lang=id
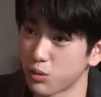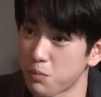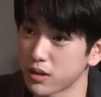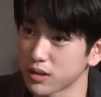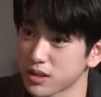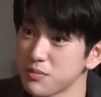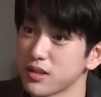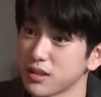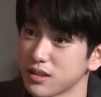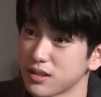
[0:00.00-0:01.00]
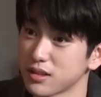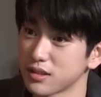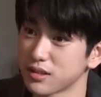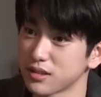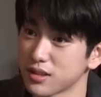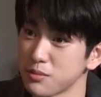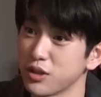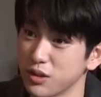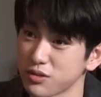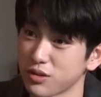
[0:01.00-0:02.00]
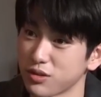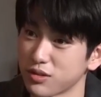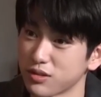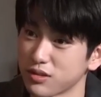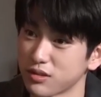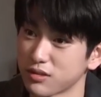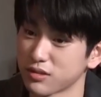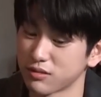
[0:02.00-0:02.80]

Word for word: gue baca buku ini, gak ada waktu buat mikirin lu dong.